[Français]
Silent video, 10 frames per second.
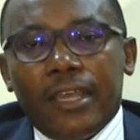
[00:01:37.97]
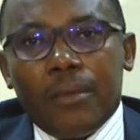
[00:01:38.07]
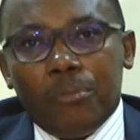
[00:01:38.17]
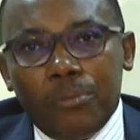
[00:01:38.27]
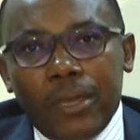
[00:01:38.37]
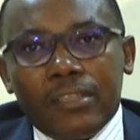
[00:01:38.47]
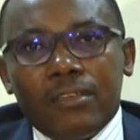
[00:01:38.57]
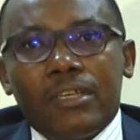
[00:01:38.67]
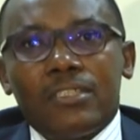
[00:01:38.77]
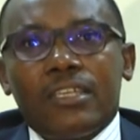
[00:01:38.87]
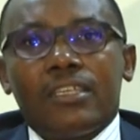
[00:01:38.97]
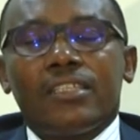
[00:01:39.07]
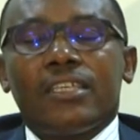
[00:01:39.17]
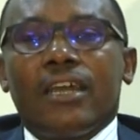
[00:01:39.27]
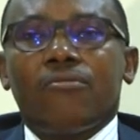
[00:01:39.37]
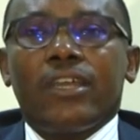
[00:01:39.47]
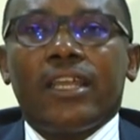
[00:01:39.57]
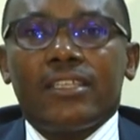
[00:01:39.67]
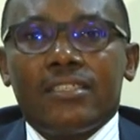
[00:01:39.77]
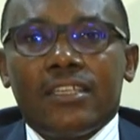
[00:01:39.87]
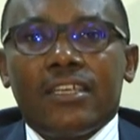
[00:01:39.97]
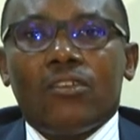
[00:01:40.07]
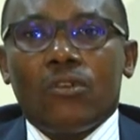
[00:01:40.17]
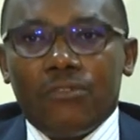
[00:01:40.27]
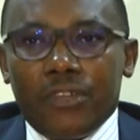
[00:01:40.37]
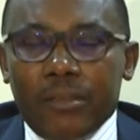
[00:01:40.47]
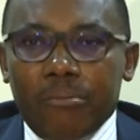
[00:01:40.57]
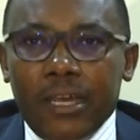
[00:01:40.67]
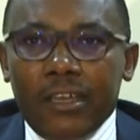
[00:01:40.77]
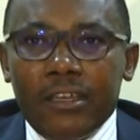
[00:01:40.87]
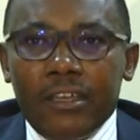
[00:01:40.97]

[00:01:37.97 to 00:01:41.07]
la plupart des médecins qui étaient envoyés à l'extérieur ne revenaient pas.